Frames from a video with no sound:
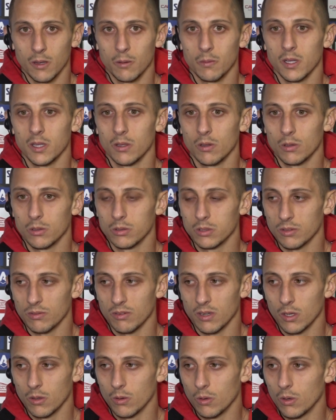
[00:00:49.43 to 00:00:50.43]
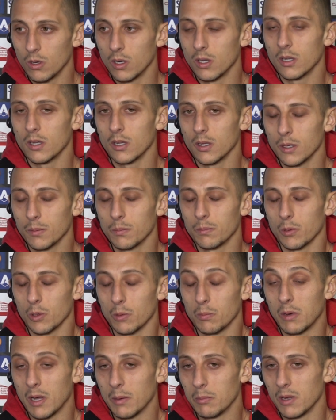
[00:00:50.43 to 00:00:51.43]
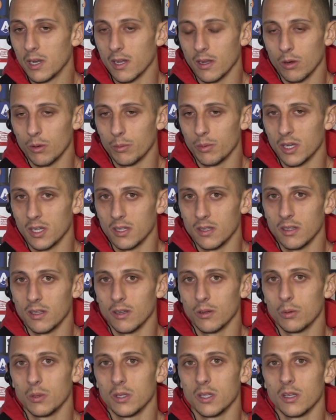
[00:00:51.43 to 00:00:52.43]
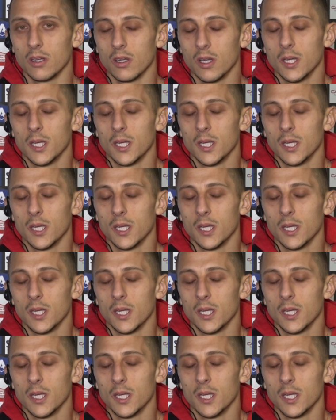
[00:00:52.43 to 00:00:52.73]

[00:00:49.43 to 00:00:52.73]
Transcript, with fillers: quando non si fa gol è probabile che lo prendi e quindi